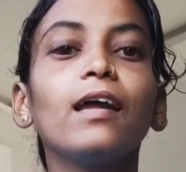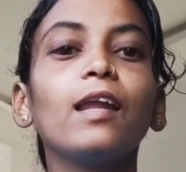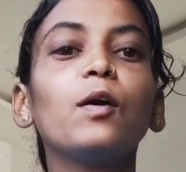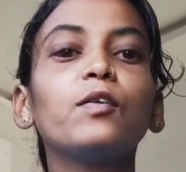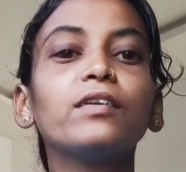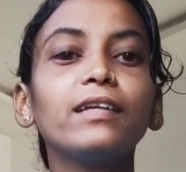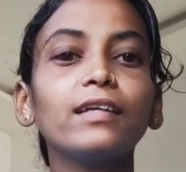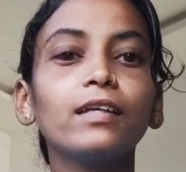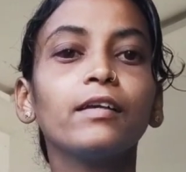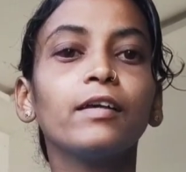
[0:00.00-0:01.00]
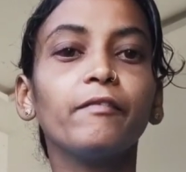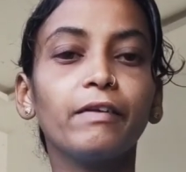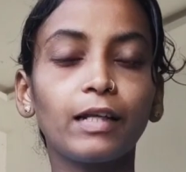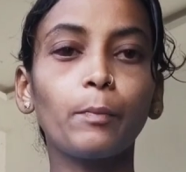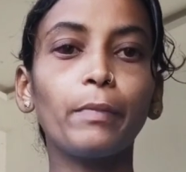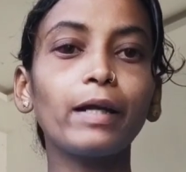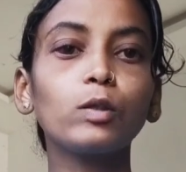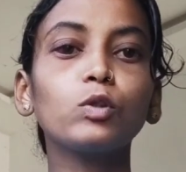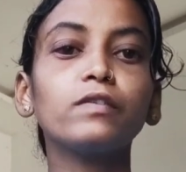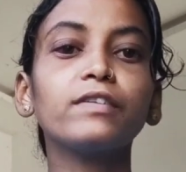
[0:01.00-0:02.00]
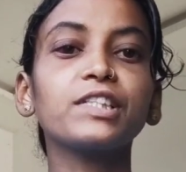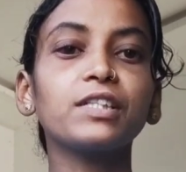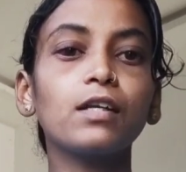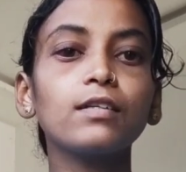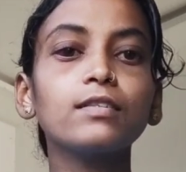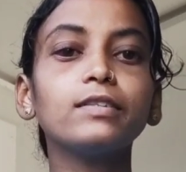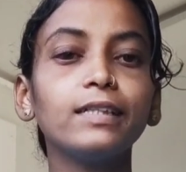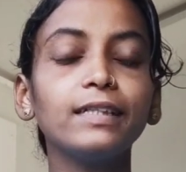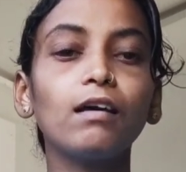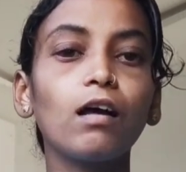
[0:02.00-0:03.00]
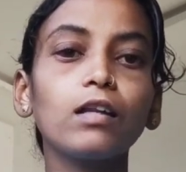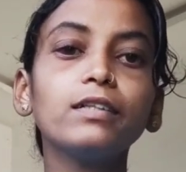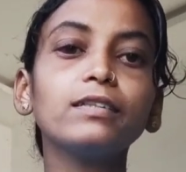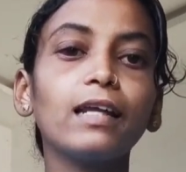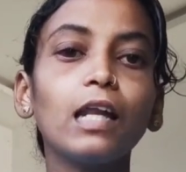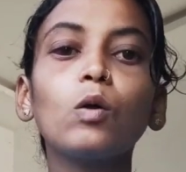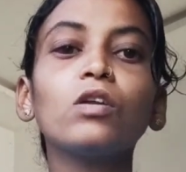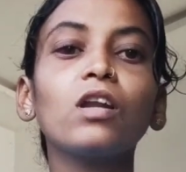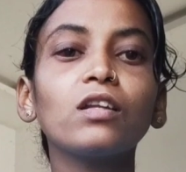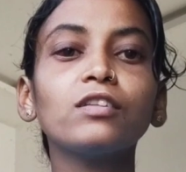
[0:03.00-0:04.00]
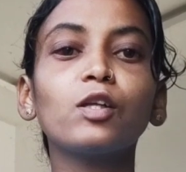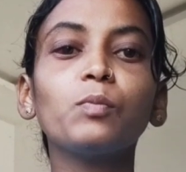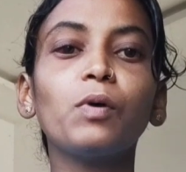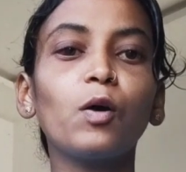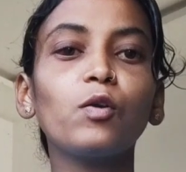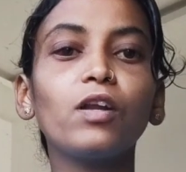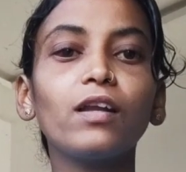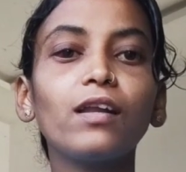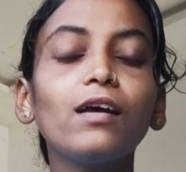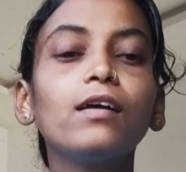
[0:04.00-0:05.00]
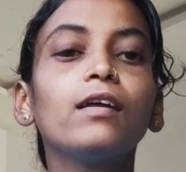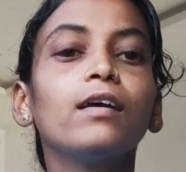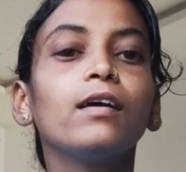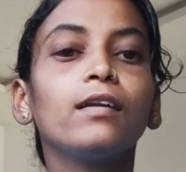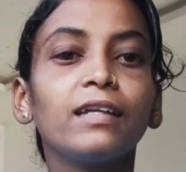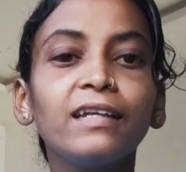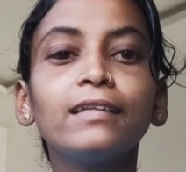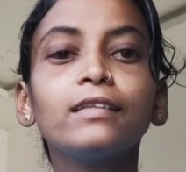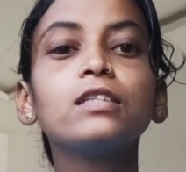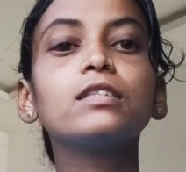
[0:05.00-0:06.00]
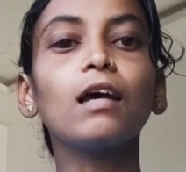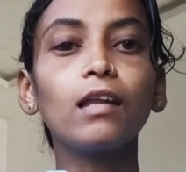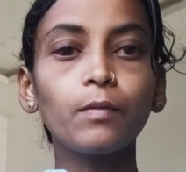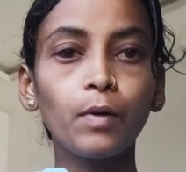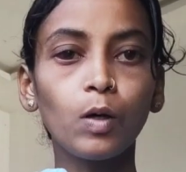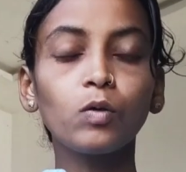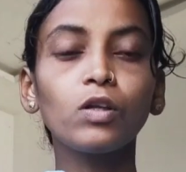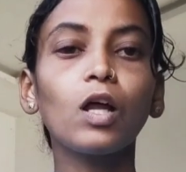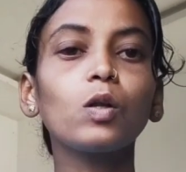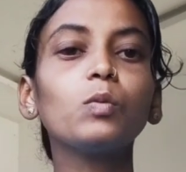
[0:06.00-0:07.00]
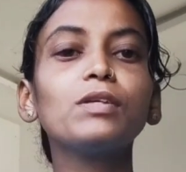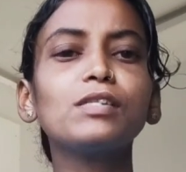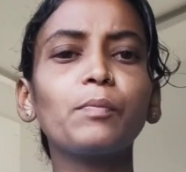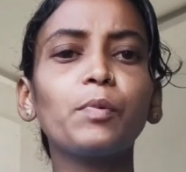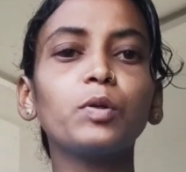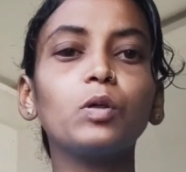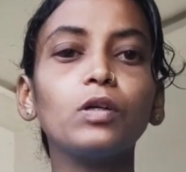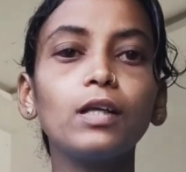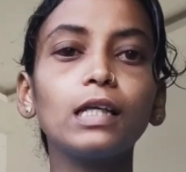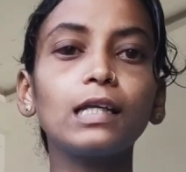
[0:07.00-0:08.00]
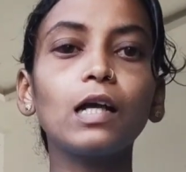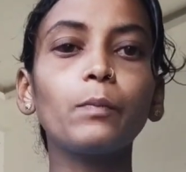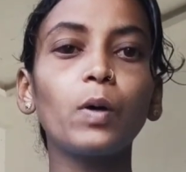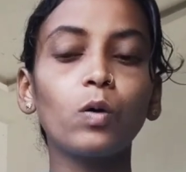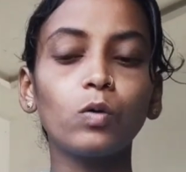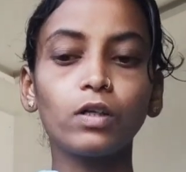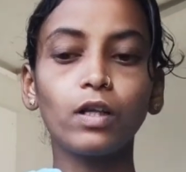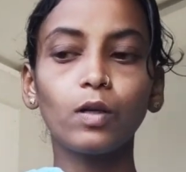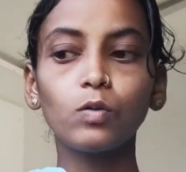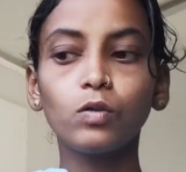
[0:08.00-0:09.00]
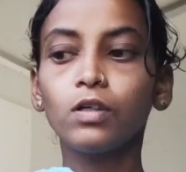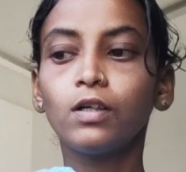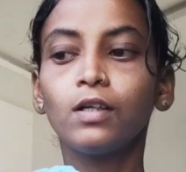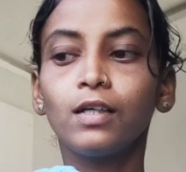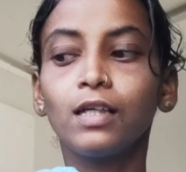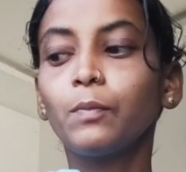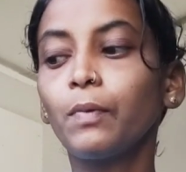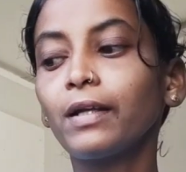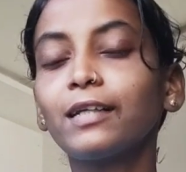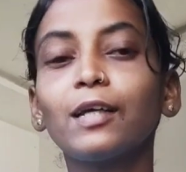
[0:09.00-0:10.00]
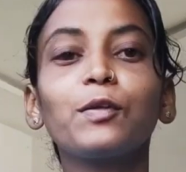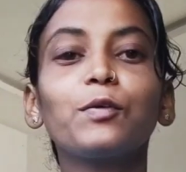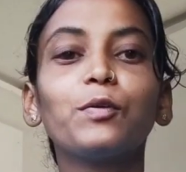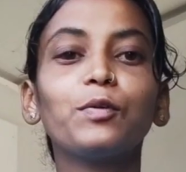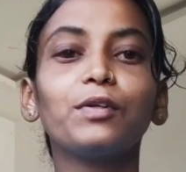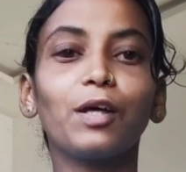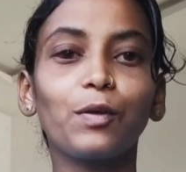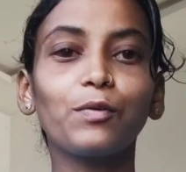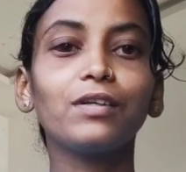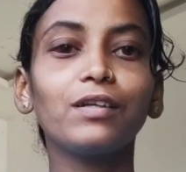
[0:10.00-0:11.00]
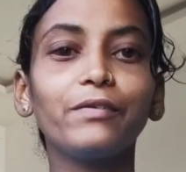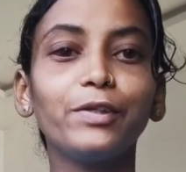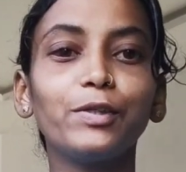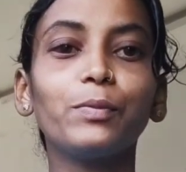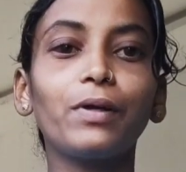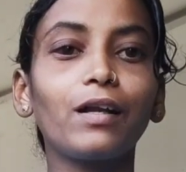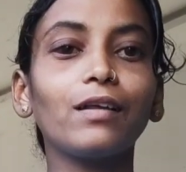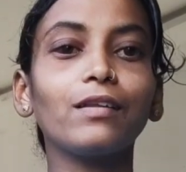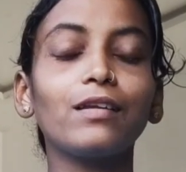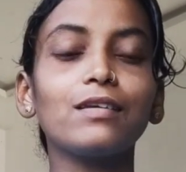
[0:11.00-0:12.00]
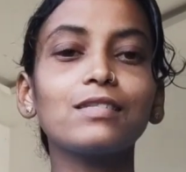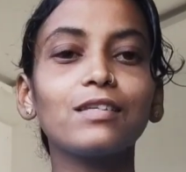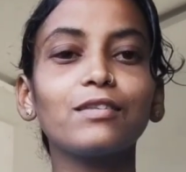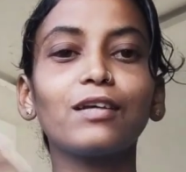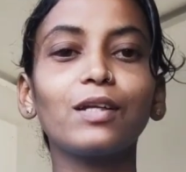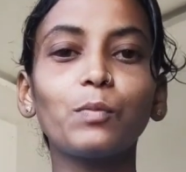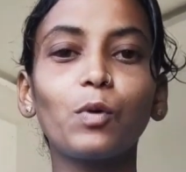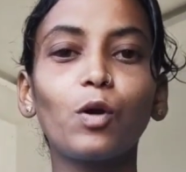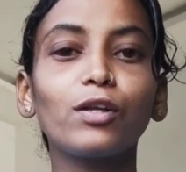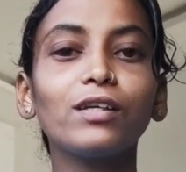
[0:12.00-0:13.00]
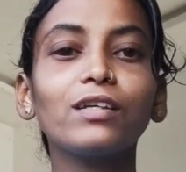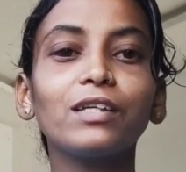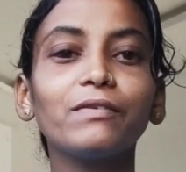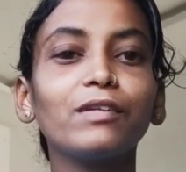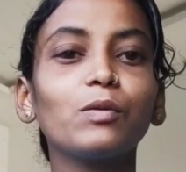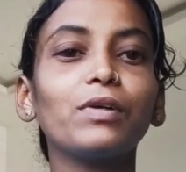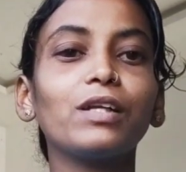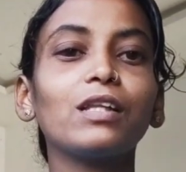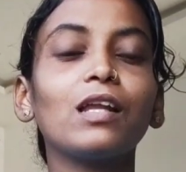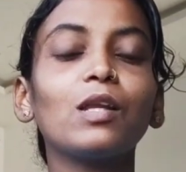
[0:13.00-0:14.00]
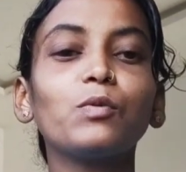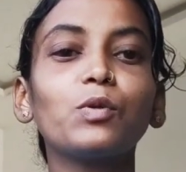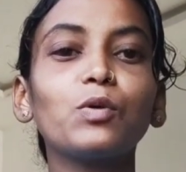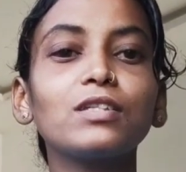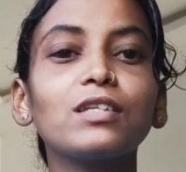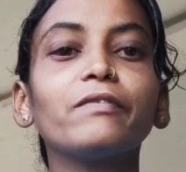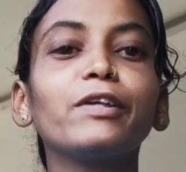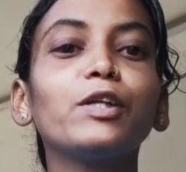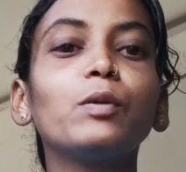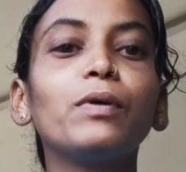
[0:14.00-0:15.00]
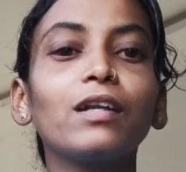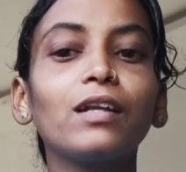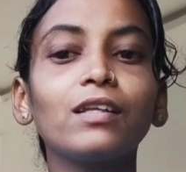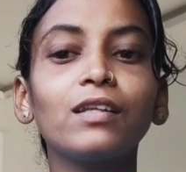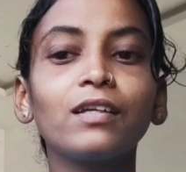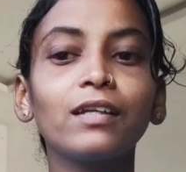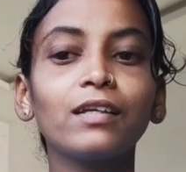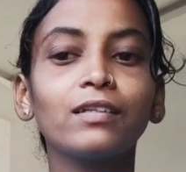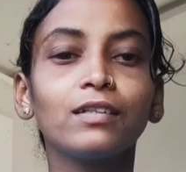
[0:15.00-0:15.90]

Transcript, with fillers: హలో అండి వెల్కమ్ బ్యాక్ టు అవర్ ఛానల్ చెరీ డార్లింగ్ ఎలా ఉన్నారు అందరూ బాగున్నారా నేనైతే చాలా బాగున్నాను మీ సపోర్ట్ ఉంటే ఇంకా బాగుంటాను ఇప్పటికే అనుకో ఉంటారు నిన్న వీడియో పెట్టలేదనేసి ఎందుకంటే మార్నింగ్ ఈవినింగ్ పెట్టేదాన్ని ఊరు అసలు వీడియో పెట్టలేదంటే